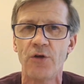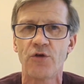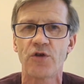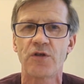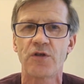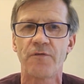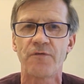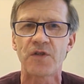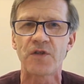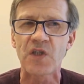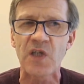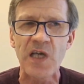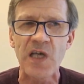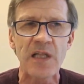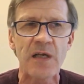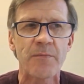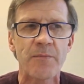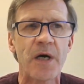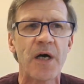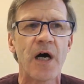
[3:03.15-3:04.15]
То есть в
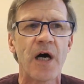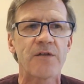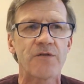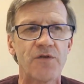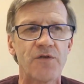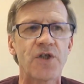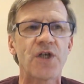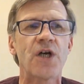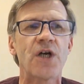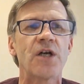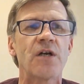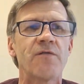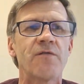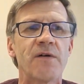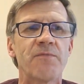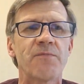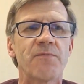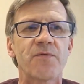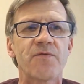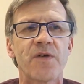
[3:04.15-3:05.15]
целом, отвечая на
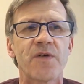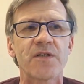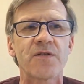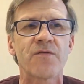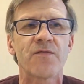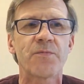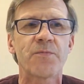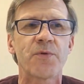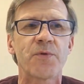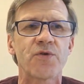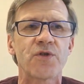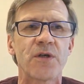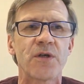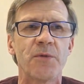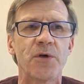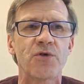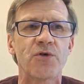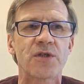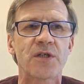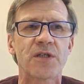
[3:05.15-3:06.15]
ваш вопрос,
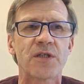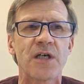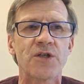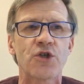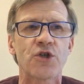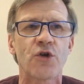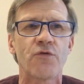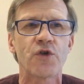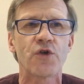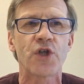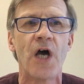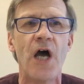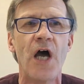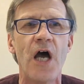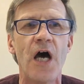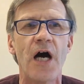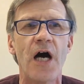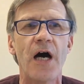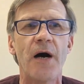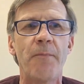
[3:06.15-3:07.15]
я могу сказать, что вот
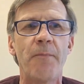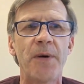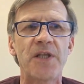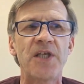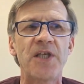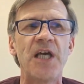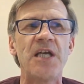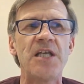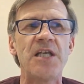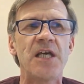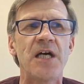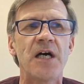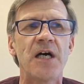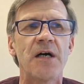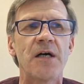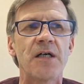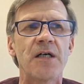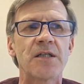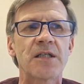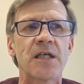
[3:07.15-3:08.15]

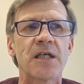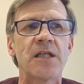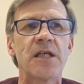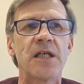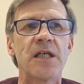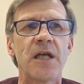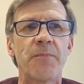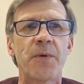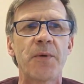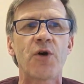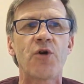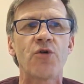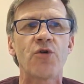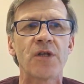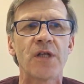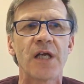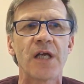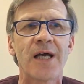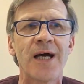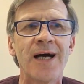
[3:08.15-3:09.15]
падение цены на
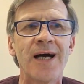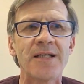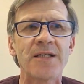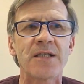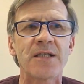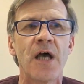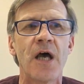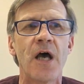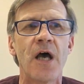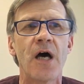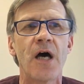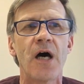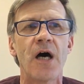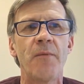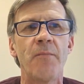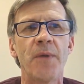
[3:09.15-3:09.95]
природный газ